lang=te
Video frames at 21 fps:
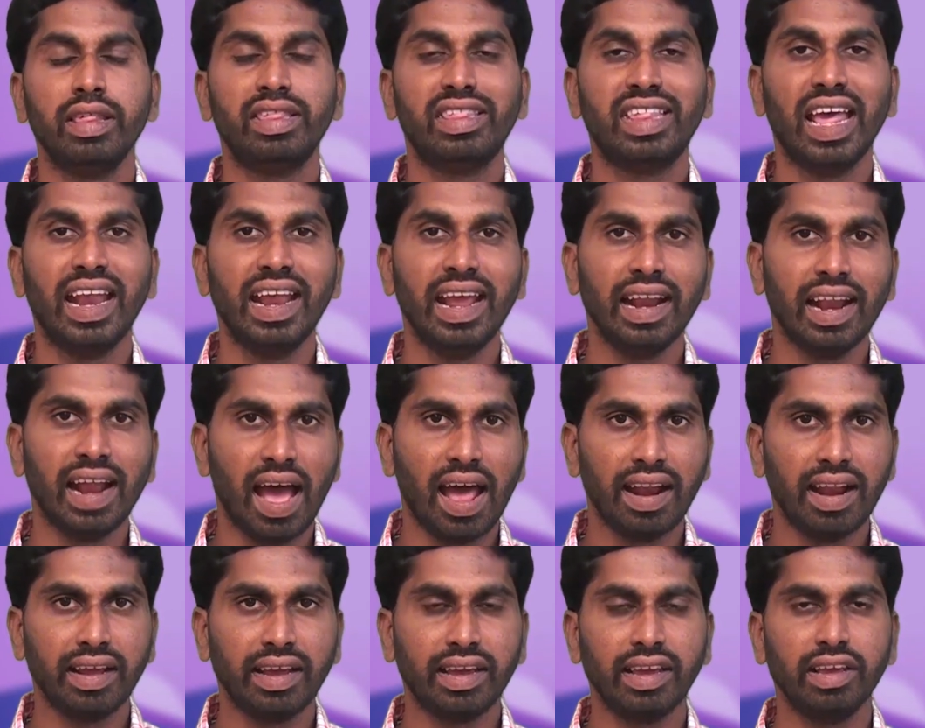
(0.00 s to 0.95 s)

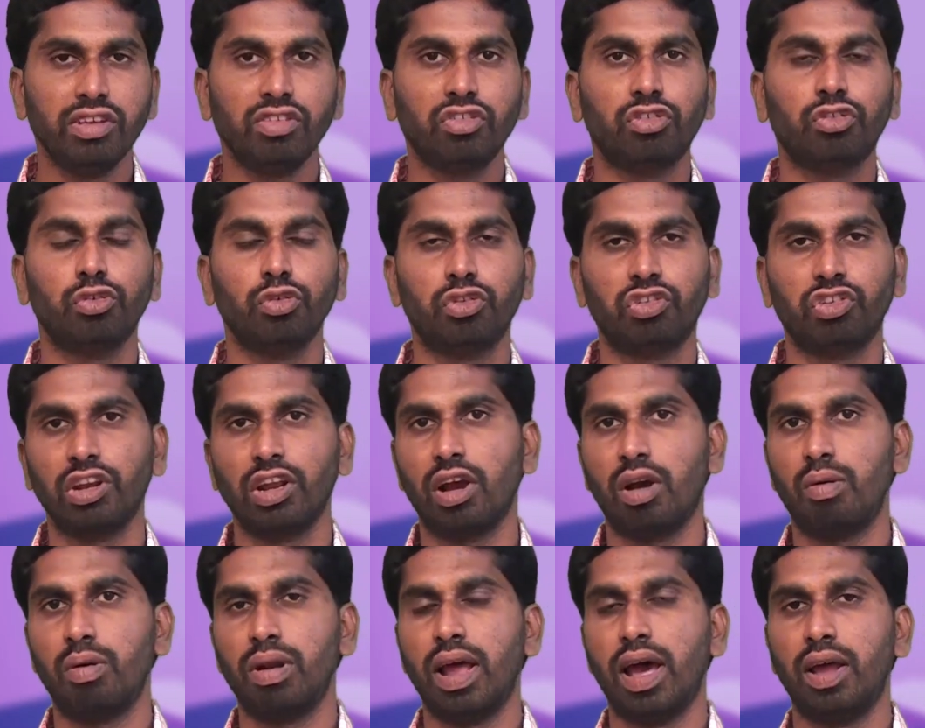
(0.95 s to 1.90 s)
శరీరానికి
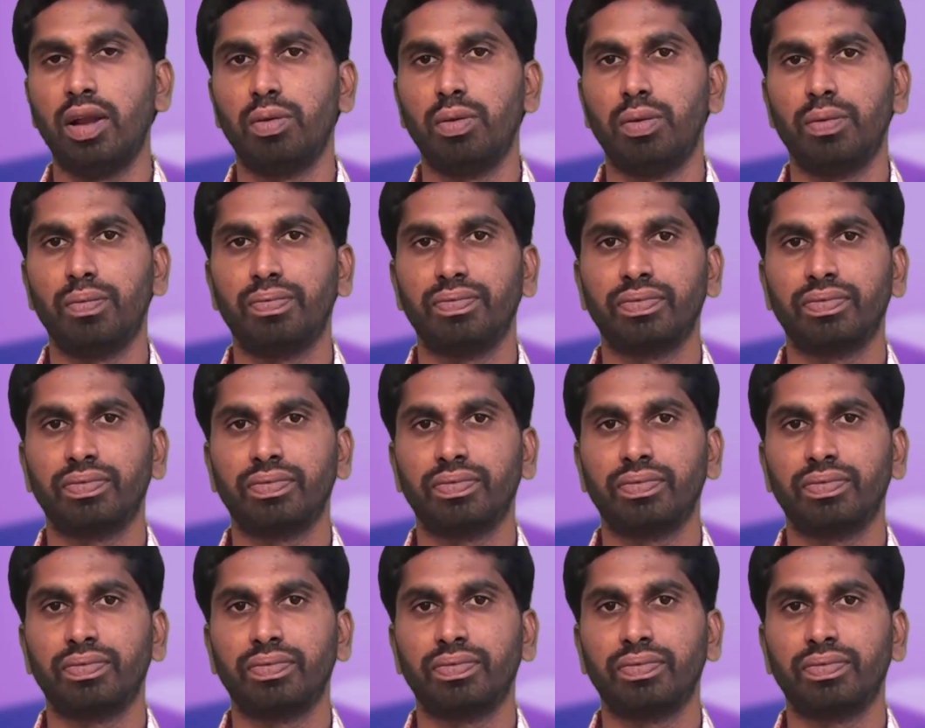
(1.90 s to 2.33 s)
సూచనగా ఉన్నారు